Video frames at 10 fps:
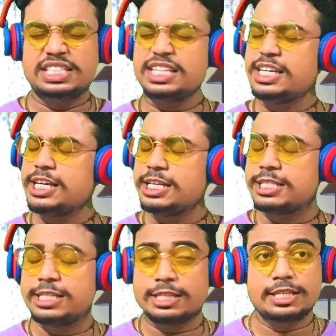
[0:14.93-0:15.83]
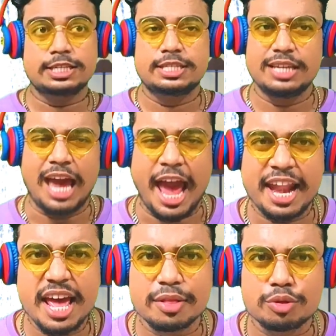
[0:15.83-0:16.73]
চি চি চি চি
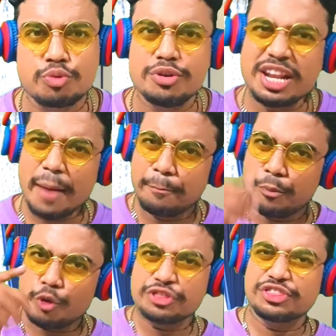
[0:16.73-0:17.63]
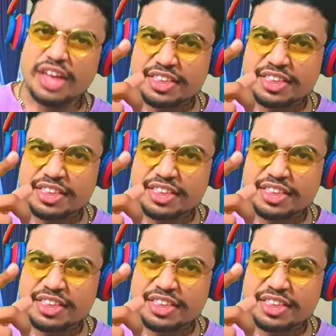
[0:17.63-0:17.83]
হ্যাঁ রে তুই না পড়তে